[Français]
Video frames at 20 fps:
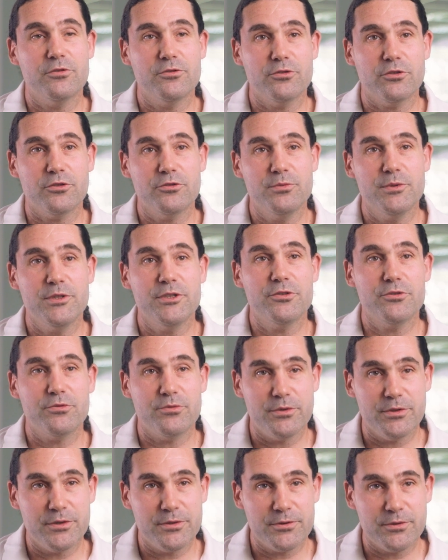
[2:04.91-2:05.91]
Aujourd'hui, je
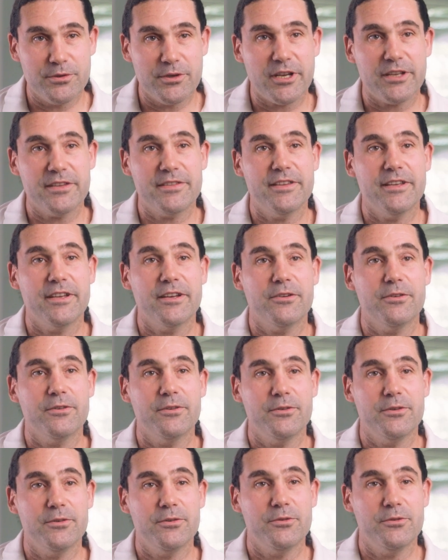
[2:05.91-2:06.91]
suis secrétaire
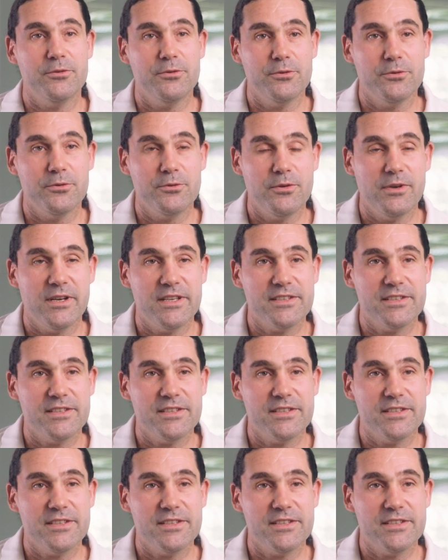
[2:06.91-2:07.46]
de,